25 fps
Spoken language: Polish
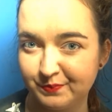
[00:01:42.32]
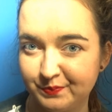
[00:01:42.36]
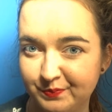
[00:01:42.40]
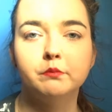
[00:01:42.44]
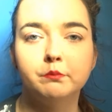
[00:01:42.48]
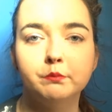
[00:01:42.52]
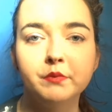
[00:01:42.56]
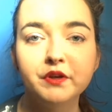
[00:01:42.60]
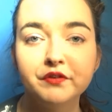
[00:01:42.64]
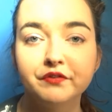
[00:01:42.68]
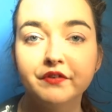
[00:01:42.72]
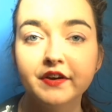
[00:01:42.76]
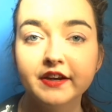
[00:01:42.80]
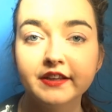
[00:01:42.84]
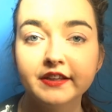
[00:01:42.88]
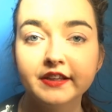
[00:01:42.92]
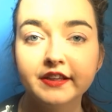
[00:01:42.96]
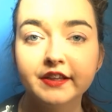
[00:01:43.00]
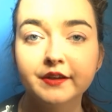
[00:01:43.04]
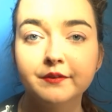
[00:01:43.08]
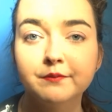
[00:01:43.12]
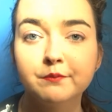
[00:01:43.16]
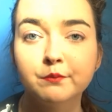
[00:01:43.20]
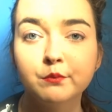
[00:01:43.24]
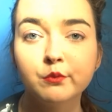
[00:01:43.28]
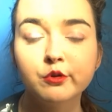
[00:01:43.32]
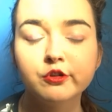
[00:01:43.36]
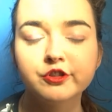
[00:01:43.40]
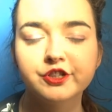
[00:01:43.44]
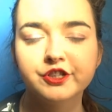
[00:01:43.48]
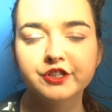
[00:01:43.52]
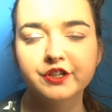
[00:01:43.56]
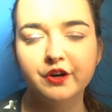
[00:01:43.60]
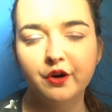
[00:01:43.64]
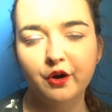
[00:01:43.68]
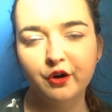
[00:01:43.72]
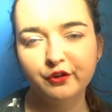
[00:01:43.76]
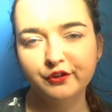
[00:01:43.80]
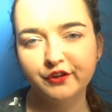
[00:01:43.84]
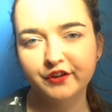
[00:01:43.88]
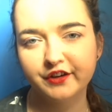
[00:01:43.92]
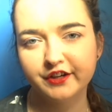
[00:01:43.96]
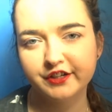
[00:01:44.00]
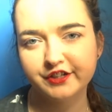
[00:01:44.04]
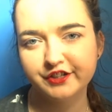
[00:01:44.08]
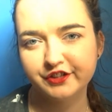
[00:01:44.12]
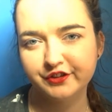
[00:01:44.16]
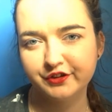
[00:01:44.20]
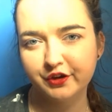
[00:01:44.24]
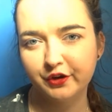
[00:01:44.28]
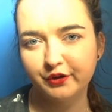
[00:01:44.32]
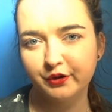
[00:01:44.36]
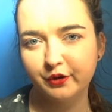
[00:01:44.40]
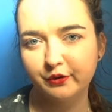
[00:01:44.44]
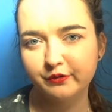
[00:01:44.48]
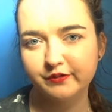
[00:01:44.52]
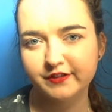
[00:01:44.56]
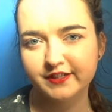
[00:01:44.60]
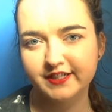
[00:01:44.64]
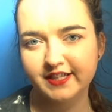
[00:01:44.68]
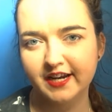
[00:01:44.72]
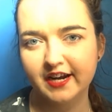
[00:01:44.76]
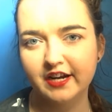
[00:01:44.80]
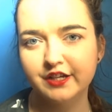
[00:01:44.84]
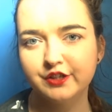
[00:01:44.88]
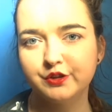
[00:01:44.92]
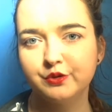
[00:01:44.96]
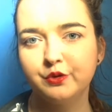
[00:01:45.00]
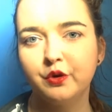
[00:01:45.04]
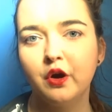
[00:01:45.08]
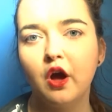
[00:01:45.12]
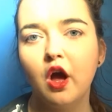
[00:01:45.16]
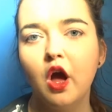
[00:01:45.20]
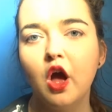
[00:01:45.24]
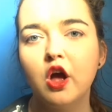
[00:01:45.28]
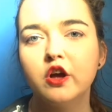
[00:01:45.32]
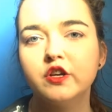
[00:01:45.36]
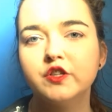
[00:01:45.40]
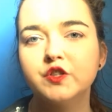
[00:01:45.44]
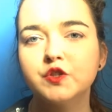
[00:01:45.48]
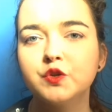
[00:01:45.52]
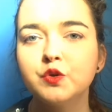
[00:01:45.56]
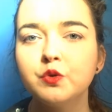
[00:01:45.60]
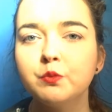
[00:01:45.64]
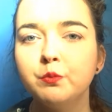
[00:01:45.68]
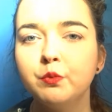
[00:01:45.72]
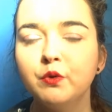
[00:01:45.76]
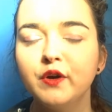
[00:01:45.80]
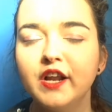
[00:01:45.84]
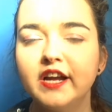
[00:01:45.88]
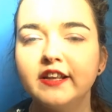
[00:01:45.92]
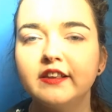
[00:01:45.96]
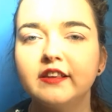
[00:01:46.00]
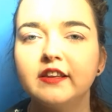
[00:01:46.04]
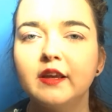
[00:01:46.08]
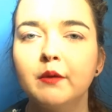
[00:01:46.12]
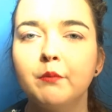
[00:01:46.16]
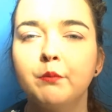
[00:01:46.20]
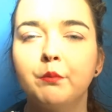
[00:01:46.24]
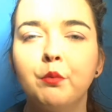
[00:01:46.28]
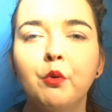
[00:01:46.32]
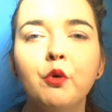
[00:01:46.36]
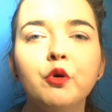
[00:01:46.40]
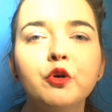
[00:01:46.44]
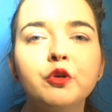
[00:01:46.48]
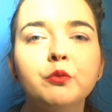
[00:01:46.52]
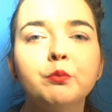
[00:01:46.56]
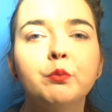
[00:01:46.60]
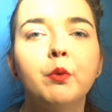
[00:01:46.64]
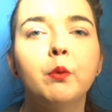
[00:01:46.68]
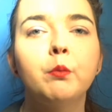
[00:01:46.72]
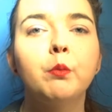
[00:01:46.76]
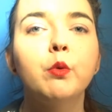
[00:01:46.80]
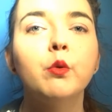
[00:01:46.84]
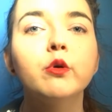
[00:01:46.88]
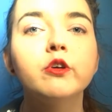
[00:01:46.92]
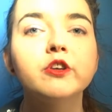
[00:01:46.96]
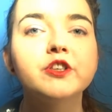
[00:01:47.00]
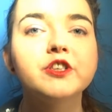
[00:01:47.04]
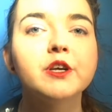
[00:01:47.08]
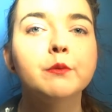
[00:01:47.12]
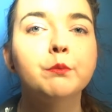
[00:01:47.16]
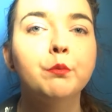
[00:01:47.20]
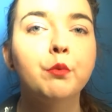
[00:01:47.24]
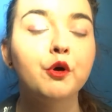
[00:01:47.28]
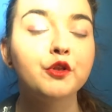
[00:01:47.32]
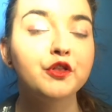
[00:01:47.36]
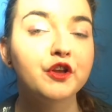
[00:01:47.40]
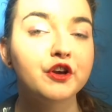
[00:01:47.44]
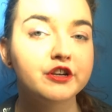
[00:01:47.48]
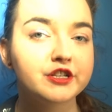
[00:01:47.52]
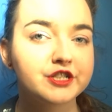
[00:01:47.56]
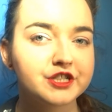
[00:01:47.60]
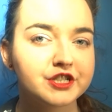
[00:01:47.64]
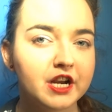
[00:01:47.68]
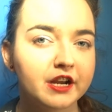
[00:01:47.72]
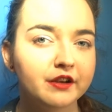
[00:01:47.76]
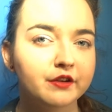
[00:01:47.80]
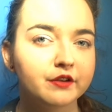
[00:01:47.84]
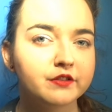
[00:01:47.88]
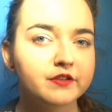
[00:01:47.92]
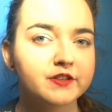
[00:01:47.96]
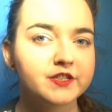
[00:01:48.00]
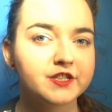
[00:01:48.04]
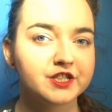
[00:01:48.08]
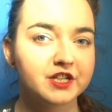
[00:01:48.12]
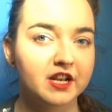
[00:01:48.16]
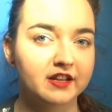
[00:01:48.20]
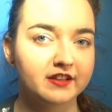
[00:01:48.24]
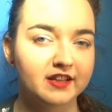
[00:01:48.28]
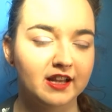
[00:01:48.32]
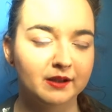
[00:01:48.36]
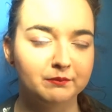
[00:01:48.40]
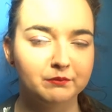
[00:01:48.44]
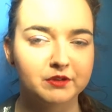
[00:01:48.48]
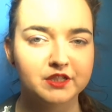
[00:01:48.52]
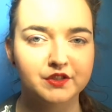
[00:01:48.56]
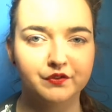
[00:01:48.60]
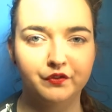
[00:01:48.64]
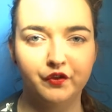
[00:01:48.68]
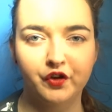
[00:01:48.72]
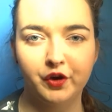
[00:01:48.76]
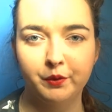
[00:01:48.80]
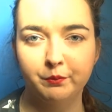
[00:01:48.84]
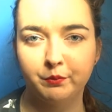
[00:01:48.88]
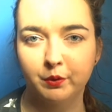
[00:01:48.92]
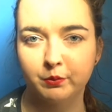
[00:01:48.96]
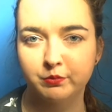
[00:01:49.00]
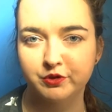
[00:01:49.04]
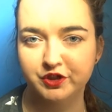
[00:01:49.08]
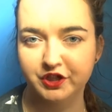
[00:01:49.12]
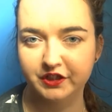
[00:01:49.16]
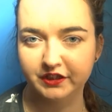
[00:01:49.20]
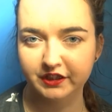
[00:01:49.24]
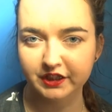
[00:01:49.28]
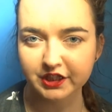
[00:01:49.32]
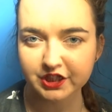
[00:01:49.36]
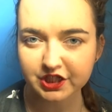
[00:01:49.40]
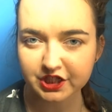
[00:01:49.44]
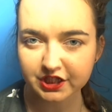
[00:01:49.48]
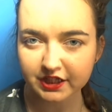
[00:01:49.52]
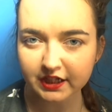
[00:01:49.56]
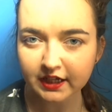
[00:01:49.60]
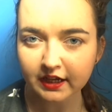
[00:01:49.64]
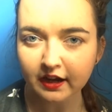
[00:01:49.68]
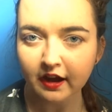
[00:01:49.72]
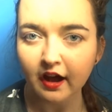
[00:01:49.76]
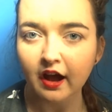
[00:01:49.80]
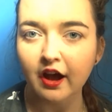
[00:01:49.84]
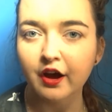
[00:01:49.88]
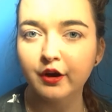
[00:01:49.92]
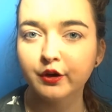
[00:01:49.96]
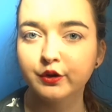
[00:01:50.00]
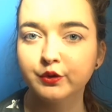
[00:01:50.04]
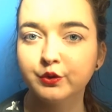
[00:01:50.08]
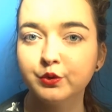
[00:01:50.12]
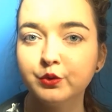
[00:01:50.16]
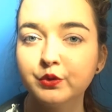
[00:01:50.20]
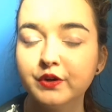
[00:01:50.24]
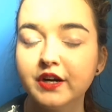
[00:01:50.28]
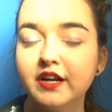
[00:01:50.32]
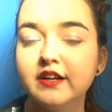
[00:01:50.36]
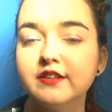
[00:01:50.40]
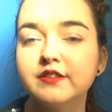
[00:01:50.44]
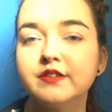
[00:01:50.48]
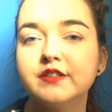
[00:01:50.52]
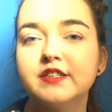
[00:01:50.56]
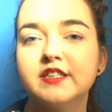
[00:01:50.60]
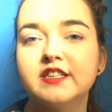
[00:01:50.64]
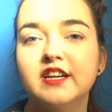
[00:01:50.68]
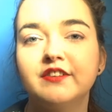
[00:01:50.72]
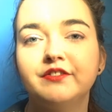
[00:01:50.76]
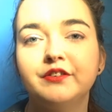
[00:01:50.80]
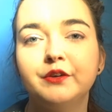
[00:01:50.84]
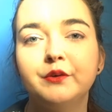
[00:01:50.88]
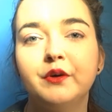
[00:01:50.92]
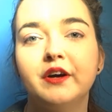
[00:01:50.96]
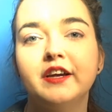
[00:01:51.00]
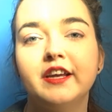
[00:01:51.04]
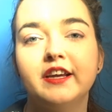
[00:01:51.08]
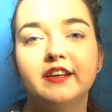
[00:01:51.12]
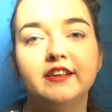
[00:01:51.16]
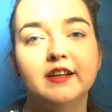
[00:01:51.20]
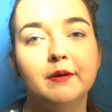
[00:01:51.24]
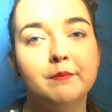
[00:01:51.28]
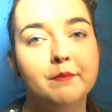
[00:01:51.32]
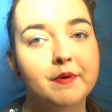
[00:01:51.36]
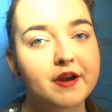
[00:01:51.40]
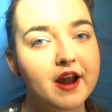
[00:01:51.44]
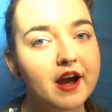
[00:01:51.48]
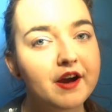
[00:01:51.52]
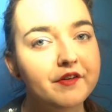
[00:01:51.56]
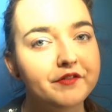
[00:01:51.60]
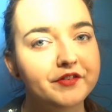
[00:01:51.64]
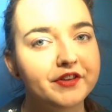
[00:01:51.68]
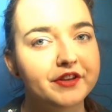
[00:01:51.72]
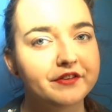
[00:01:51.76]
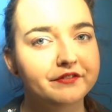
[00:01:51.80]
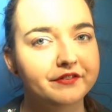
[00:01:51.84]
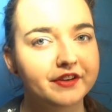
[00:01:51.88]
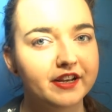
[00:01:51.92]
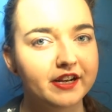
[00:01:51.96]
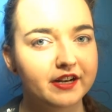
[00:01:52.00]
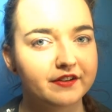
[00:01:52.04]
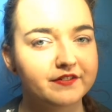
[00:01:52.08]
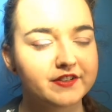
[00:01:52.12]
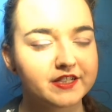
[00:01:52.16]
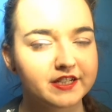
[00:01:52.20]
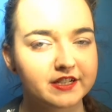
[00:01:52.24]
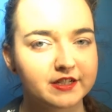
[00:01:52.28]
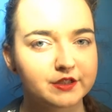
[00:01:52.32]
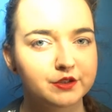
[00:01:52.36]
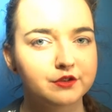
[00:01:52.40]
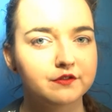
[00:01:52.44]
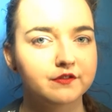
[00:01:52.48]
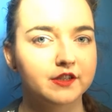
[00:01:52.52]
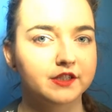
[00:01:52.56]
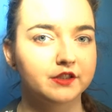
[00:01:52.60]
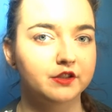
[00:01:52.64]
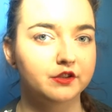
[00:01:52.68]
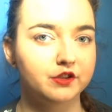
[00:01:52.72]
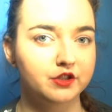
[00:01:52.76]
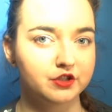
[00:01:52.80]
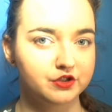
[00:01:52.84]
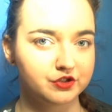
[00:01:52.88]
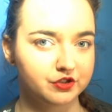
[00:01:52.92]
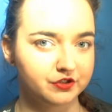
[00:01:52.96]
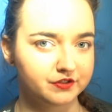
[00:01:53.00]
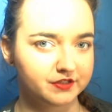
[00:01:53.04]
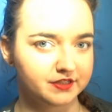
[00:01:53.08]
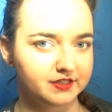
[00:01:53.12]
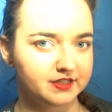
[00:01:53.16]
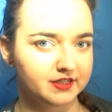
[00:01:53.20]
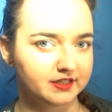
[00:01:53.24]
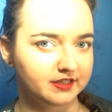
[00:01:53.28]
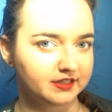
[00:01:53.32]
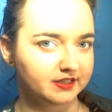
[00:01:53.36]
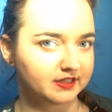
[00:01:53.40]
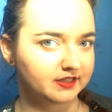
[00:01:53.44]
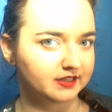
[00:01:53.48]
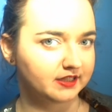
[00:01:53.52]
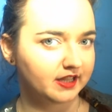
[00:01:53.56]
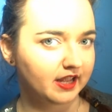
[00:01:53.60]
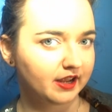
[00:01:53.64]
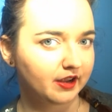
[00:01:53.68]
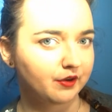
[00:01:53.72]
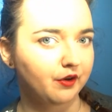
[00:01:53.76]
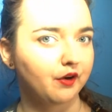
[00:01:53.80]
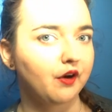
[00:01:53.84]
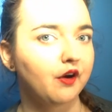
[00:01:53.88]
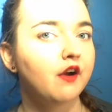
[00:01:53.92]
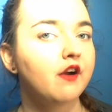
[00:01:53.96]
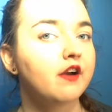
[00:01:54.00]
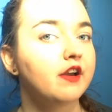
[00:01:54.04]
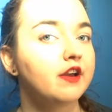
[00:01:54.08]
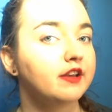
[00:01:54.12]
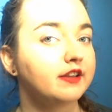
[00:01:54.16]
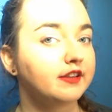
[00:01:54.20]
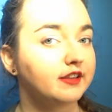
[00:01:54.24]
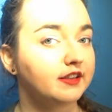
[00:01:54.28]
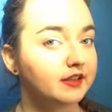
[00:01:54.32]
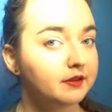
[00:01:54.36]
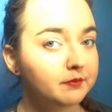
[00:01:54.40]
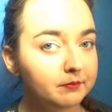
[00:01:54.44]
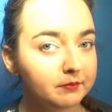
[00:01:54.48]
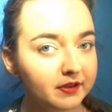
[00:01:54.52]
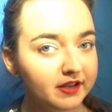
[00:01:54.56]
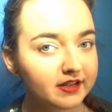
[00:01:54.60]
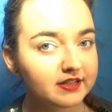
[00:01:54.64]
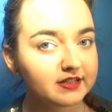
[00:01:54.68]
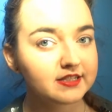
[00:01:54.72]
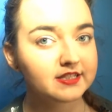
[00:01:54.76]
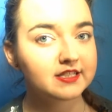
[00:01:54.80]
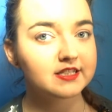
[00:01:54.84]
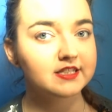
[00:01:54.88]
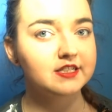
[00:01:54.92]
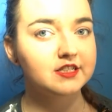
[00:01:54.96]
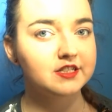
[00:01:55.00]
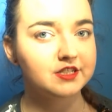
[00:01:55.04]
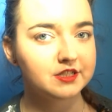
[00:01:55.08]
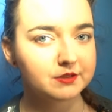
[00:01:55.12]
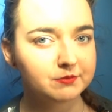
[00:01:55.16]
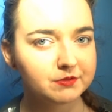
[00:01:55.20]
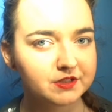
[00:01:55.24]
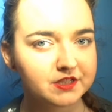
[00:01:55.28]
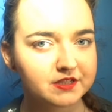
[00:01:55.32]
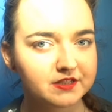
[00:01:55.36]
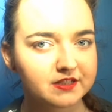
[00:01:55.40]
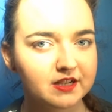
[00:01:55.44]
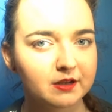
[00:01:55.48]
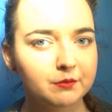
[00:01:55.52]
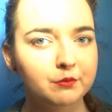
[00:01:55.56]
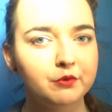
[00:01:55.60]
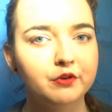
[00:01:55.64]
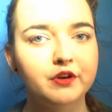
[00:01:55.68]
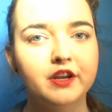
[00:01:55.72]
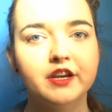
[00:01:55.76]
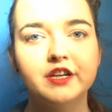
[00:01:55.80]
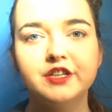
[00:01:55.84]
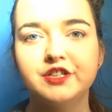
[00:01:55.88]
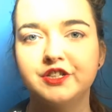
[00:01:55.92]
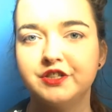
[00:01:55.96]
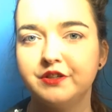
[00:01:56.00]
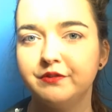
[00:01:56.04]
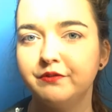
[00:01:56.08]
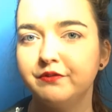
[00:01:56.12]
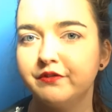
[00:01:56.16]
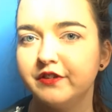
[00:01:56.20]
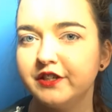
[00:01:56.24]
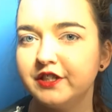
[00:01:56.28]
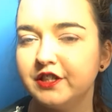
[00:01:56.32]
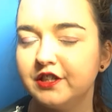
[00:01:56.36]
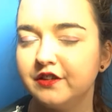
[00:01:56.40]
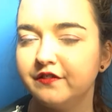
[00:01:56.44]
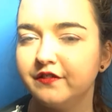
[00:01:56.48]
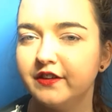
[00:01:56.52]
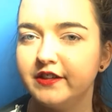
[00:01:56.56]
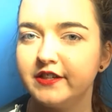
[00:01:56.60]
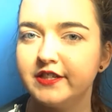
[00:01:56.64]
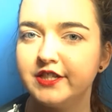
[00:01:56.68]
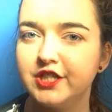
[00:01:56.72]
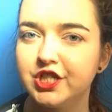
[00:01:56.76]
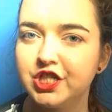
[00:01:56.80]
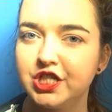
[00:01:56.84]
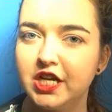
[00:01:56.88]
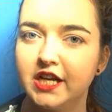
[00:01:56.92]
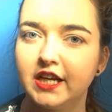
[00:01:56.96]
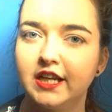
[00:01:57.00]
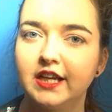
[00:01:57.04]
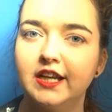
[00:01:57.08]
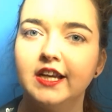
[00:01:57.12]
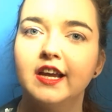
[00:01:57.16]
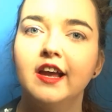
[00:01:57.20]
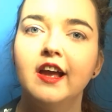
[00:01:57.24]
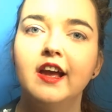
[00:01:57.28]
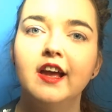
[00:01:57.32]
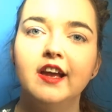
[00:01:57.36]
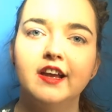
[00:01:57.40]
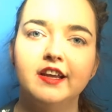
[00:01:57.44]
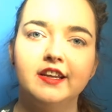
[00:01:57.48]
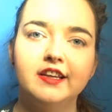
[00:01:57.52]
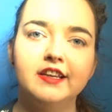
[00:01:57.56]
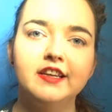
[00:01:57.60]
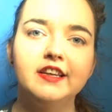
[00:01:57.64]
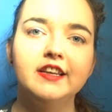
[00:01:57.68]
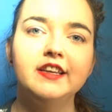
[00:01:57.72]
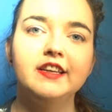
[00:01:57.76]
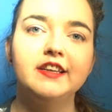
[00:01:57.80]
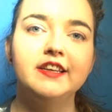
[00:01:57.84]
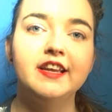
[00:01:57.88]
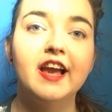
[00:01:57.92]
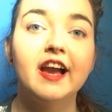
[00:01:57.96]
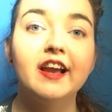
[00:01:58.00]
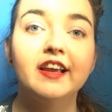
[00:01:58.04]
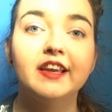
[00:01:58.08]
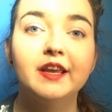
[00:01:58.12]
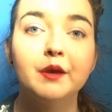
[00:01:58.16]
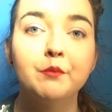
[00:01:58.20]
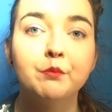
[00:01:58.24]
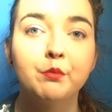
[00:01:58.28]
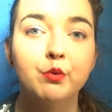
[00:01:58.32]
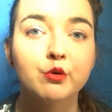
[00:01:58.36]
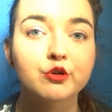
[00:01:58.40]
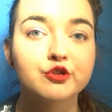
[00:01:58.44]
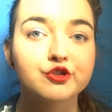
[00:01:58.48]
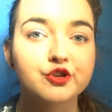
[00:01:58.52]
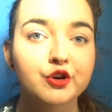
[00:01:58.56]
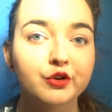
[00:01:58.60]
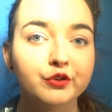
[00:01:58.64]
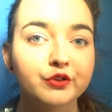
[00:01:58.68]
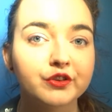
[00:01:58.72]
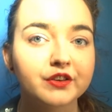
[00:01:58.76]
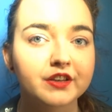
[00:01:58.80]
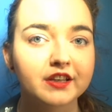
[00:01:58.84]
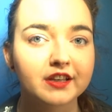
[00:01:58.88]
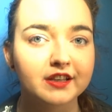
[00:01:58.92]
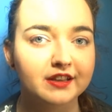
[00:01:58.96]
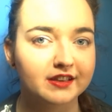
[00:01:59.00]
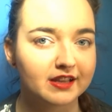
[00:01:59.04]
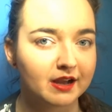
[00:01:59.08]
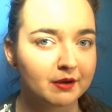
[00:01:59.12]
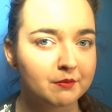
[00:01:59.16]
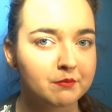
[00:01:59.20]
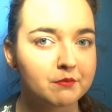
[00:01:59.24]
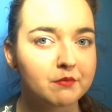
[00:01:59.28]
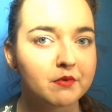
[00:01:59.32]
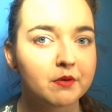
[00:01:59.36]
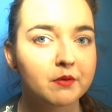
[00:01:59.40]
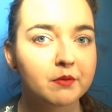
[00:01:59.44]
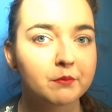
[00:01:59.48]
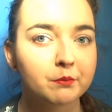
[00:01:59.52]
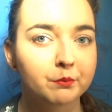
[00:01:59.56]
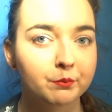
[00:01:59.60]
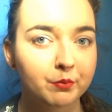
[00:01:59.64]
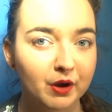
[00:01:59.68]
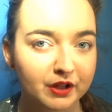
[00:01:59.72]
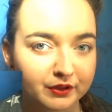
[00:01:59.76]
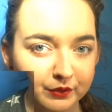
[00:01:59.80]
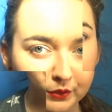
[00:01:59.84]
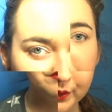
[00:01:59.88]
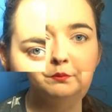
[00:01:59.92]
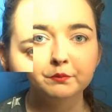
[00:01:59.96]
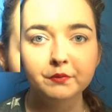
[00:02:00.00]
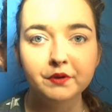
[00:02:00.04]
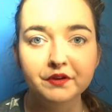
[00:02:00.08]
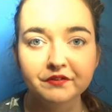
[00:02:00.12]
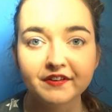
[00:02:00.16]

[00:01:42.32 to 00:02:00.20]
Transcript: Mifani musi odkryć, kto ją zdradził, skrupulatnie punkt po punkcie podążając śladami swojej poprzedniczki, która zostawiła jej naprawdę wiele wskazówek dotyczących tego, kim jest, czym się zajmuje, czym właściwie jest Czeki i jakie porządki tam panują.